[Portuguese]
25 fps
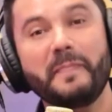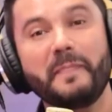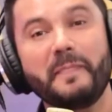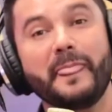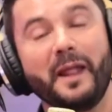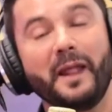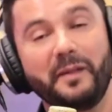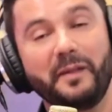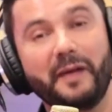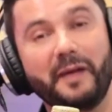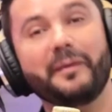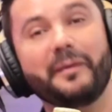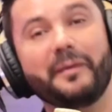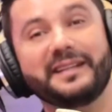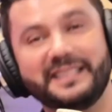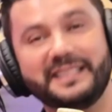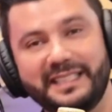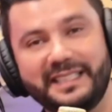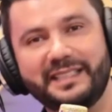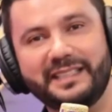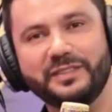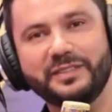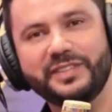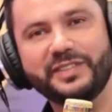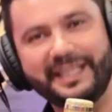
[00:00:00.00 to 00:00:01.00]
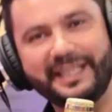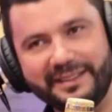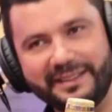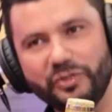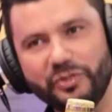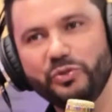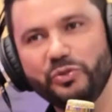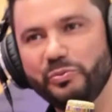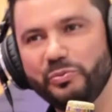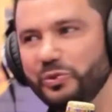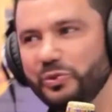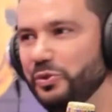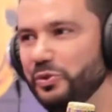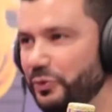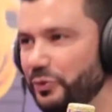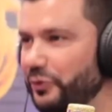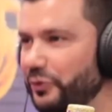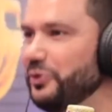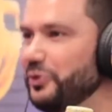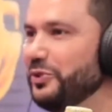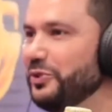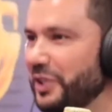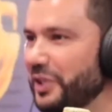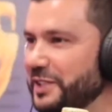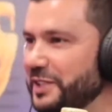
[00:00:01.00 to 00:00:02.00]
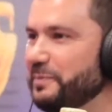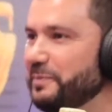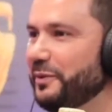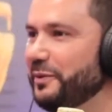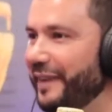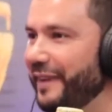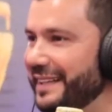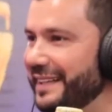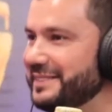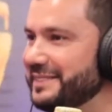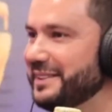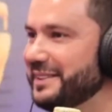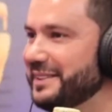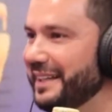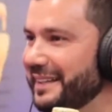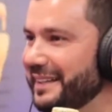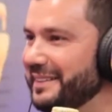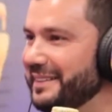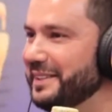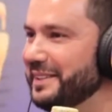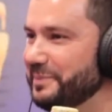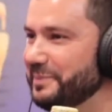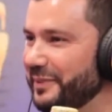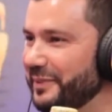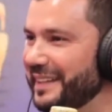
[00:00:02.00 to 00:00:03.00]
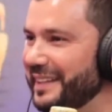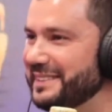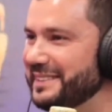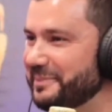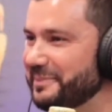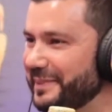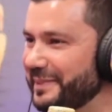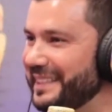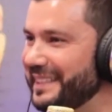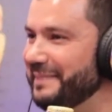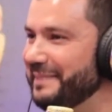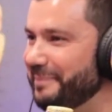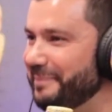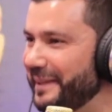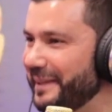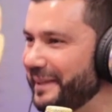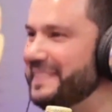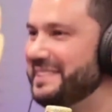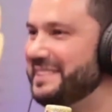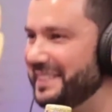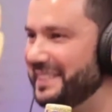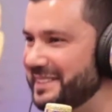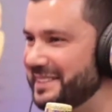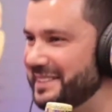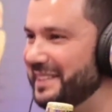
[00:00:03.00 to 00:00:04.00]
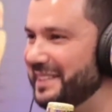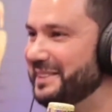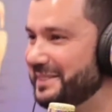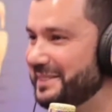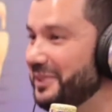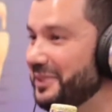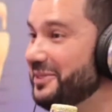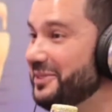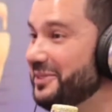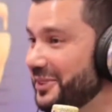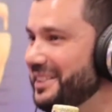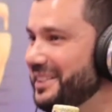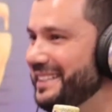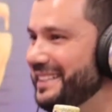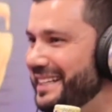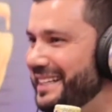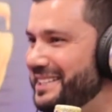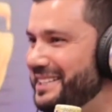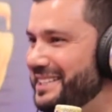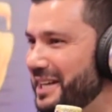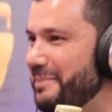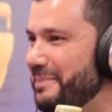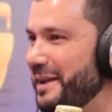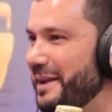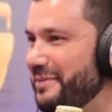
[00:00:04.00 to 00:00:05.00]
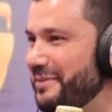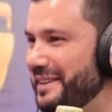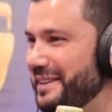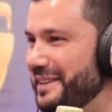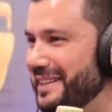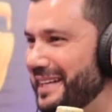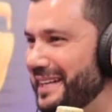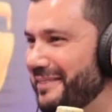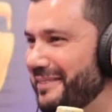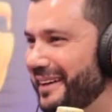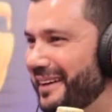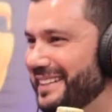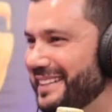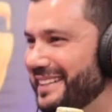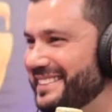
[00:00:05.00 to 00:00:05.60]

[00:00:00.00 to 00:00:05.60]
Não, mas eu sei que todo mundo no fundo torce pro Vasco, cara. Torce pro Vasco, porque precisa. Toda energia é bem-vinda, né, Márcio?